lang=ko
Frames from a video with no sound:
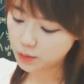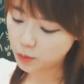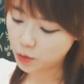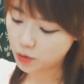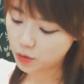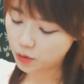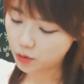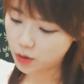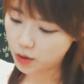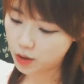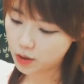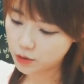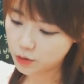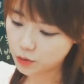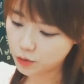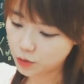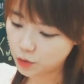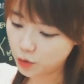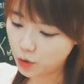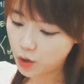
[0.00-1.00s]
이런 거
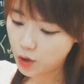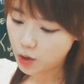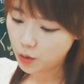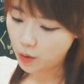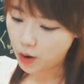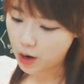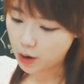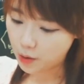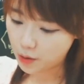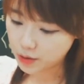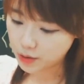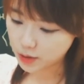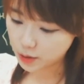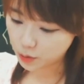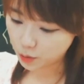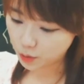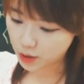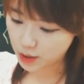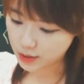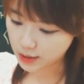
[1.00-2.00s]
해가지고
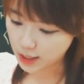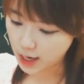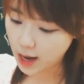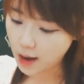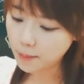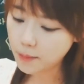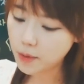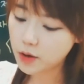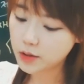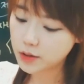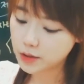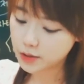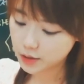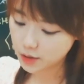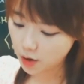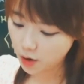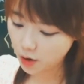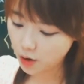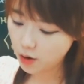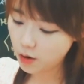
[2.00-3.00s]
과거제도까지
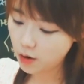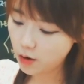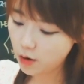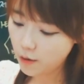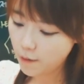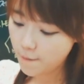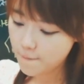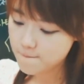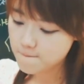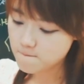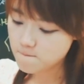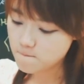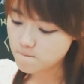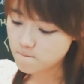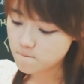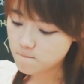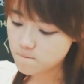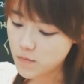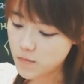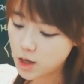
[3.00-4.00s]
하면서
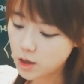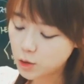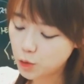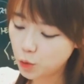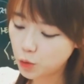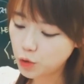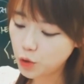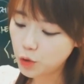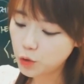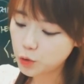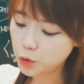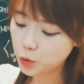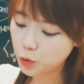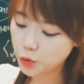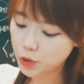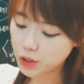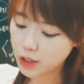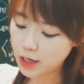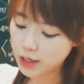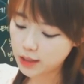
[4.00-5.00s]
음, 조선
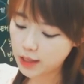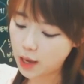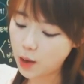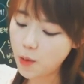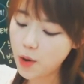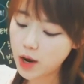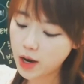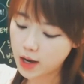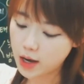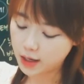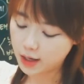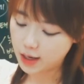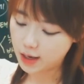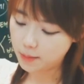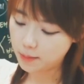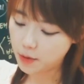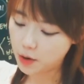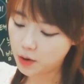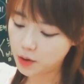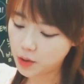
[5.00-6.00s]
초기의 대외 관계,
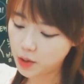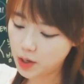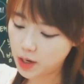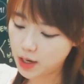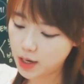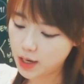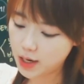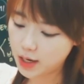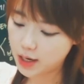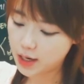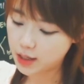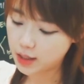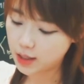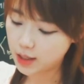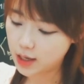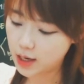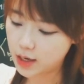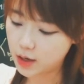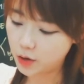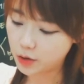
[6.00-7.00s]
명가의
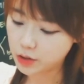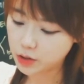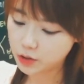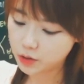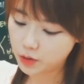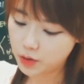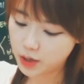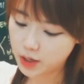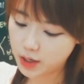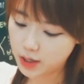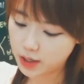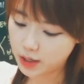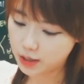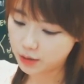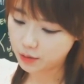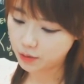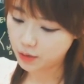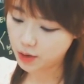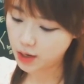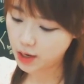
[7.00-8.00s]
관계, 여진과의
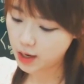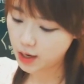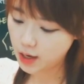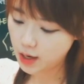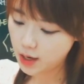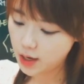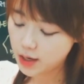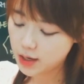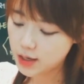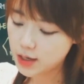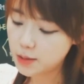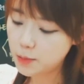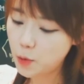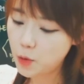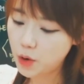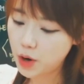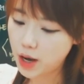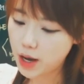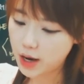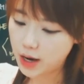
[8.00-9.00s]
관계,
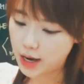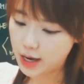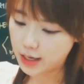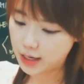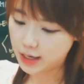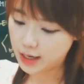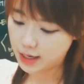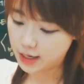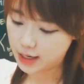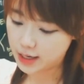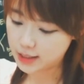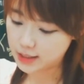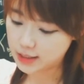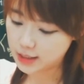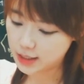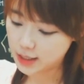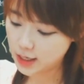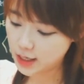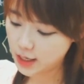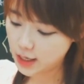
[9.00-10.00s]
일본과의
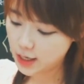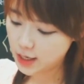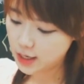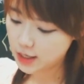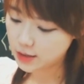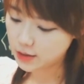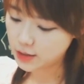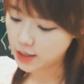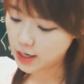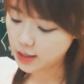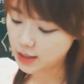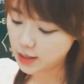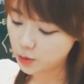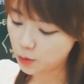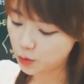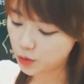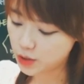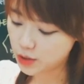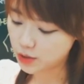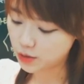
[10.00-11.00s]
관계까지 사대
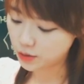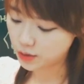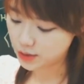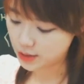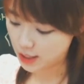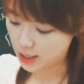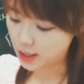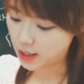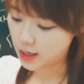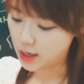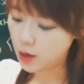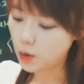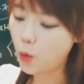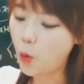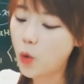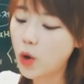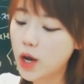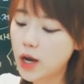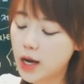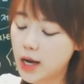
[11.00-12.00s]
교린 정책
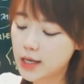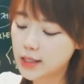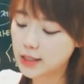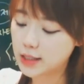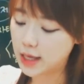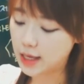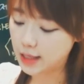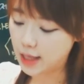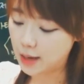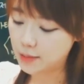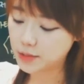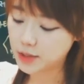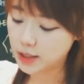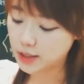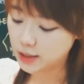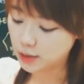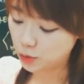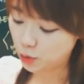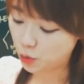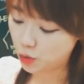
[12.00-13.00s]
고기까지 네, 다음 시간
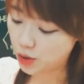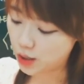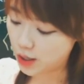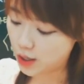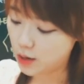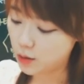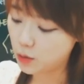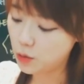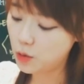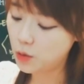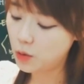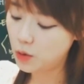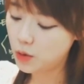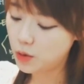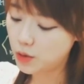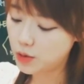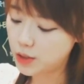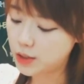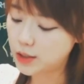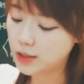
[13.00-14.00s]
진도를 나가고
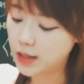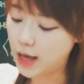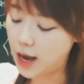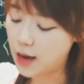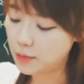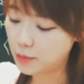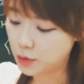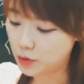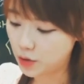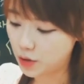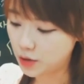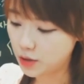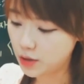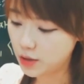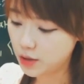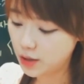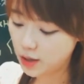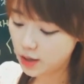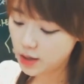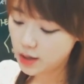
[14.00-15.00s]
이제 그
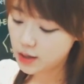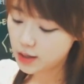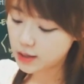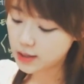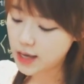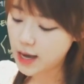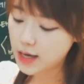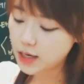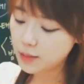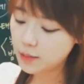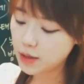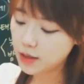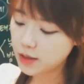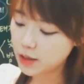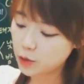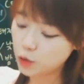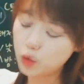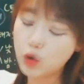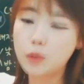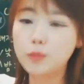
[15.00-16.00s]
다음부터는 사림의
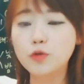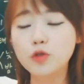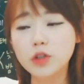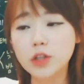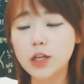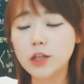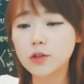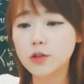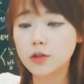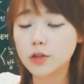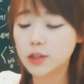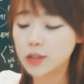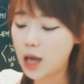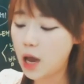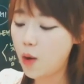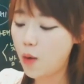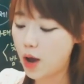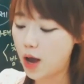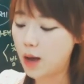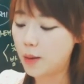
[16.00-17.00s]
대도와 붕당정치
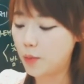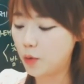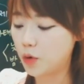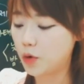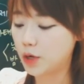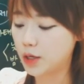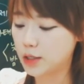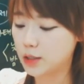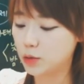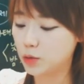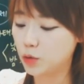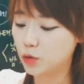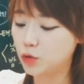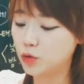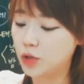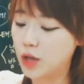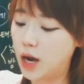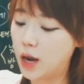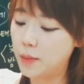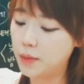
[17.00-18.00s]
사화 뭐 이렇게 진도
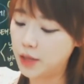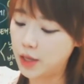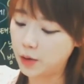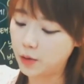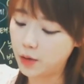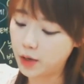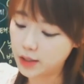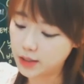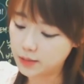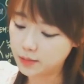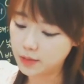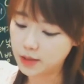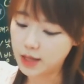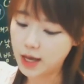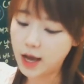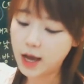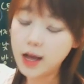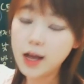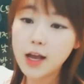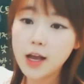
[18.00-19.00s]
쭉 나가면 될 것
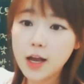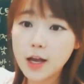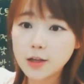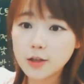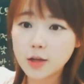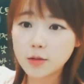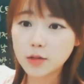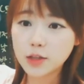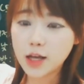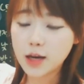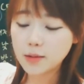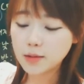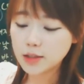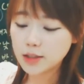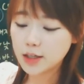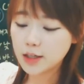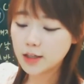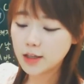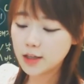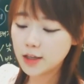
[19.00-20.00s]
같습니다. 그래서 다음
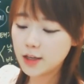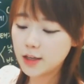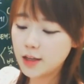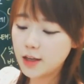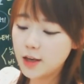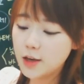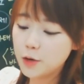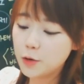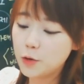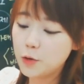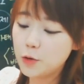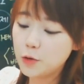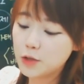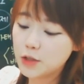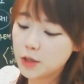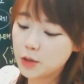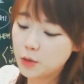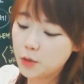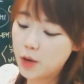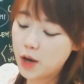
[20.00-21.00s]
시간에는
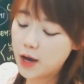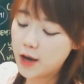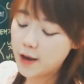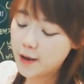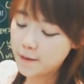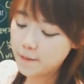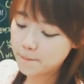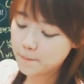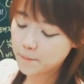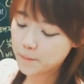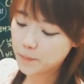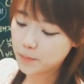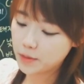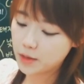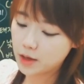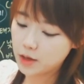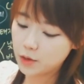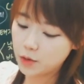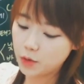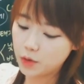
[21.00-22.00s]
교육제도와
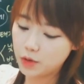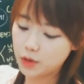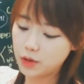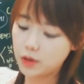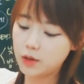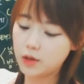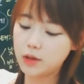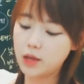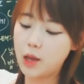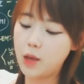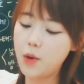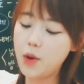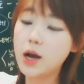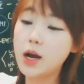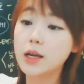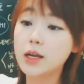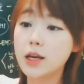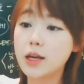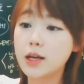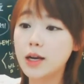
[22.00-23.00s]
대외
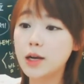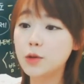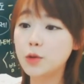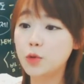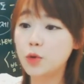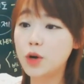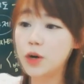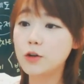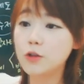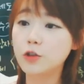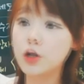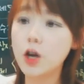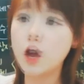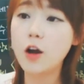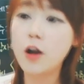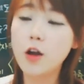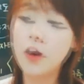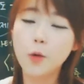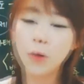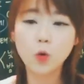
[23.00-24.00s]
관계를 하도록 하고요.
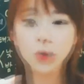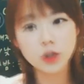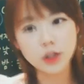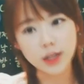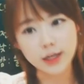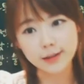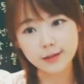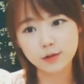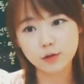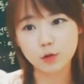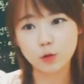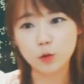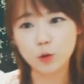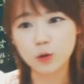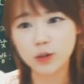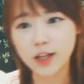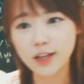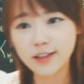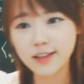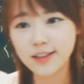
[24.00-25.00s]
오늘
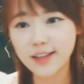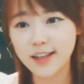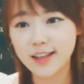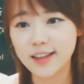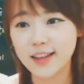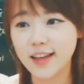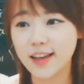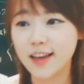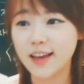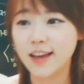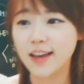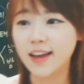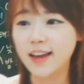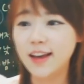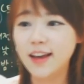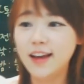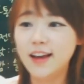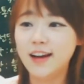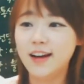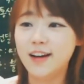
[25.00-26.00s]
날씨도 따뜻한데
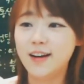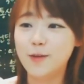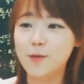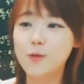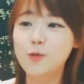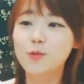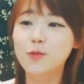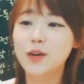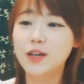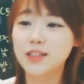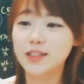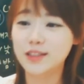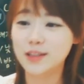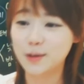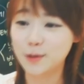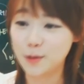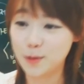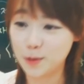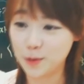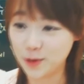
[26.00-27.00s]
어,
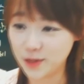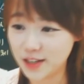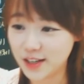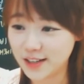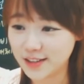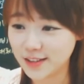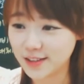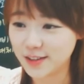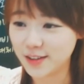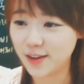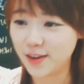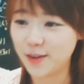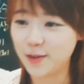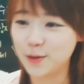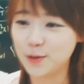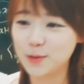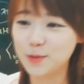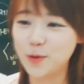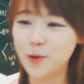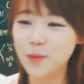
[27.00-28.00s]
공부하시느라 너무 고생하셨어요.
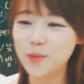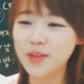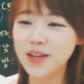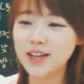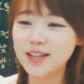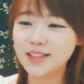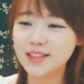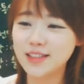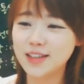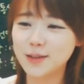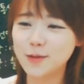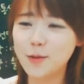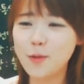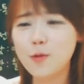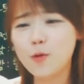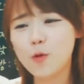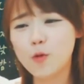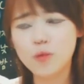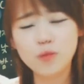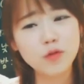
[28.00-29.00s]
요즘 봄 날씨라
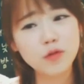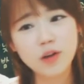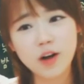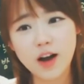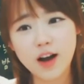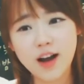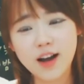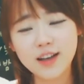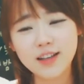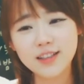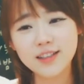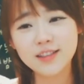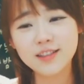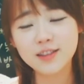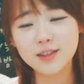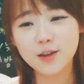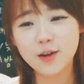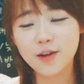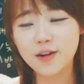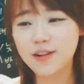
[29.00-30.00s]
너무 공부가 하기
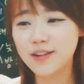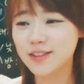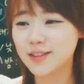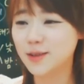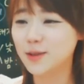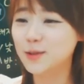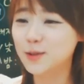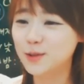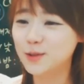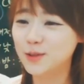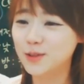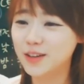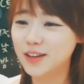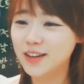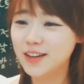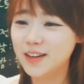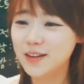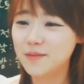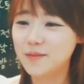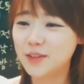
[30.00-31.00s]
싫죠? 저도
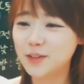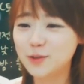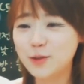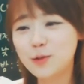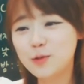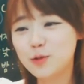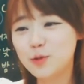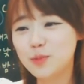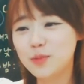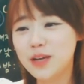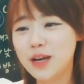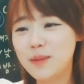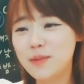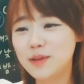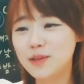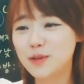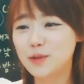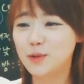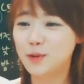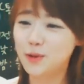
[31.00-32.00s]
막 수업
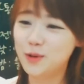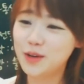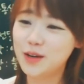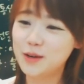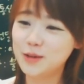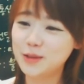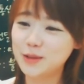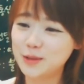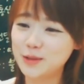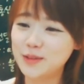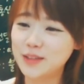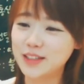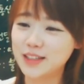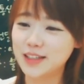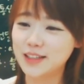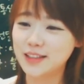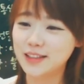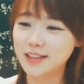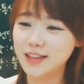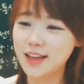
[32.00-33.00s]
준비하면서 놀러 가고 싶고 막
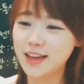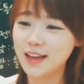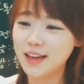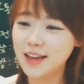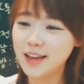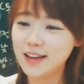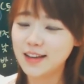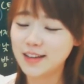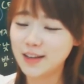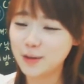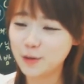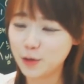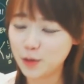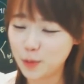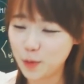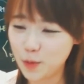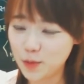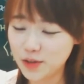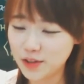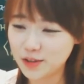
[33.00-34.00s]
그랬는데 그래도 우리
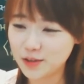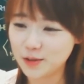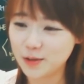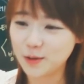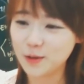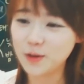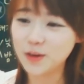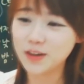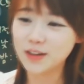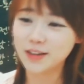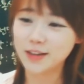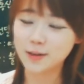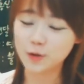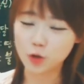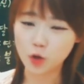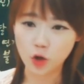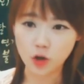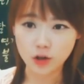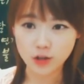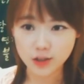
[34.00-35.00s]
봄일수록
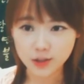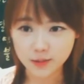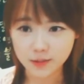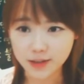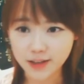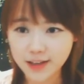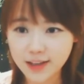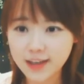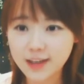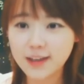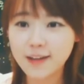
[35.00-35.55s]
그래도 더 열심히